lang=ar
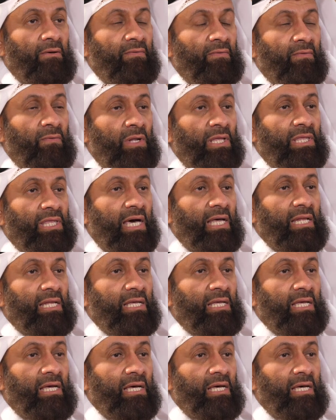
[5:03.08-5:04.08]

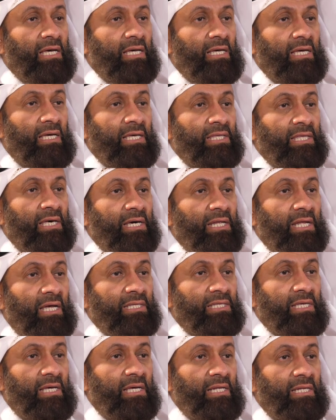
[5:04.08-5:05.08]
ولذلك إذا
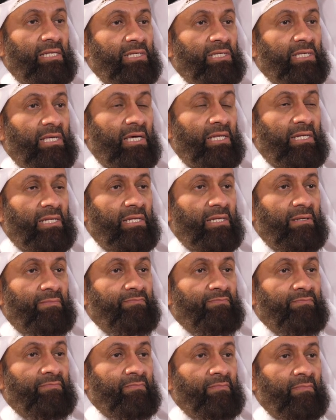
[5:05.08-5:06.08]
أراد الإنسان
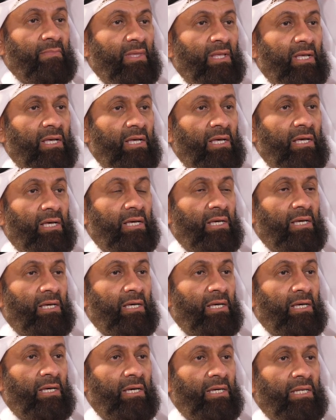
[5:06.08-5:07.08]

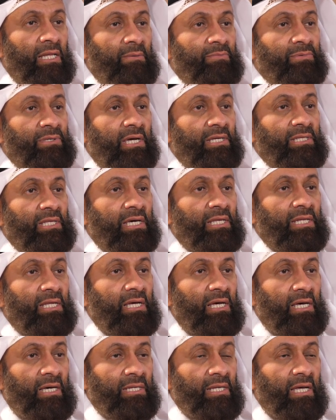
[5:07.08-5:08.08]
آه، أن يبتعد عن
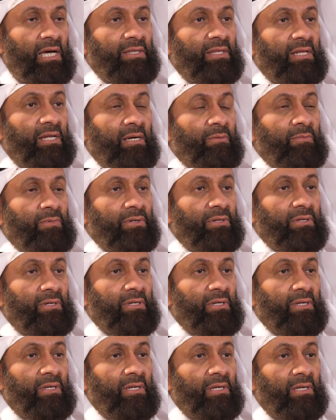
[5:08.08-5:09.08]
عن هذا الأمر
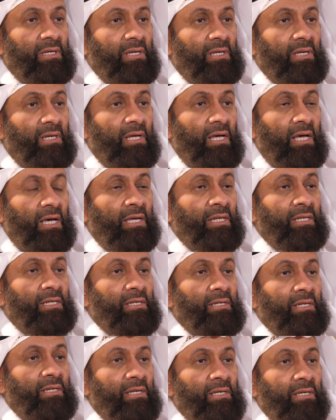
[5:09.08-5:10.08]

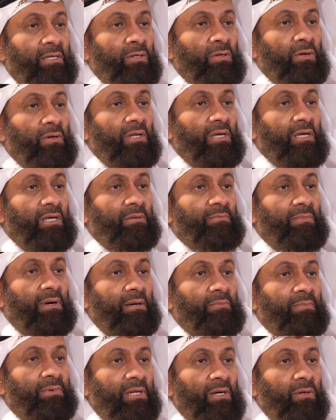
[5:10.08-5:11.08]
أن يغلق
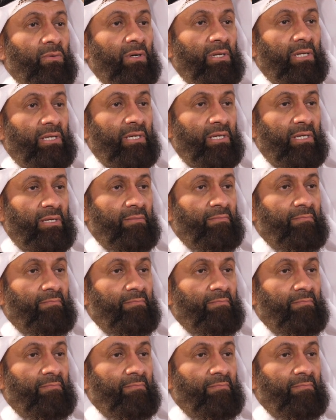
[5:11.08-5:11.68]
الباب من أوله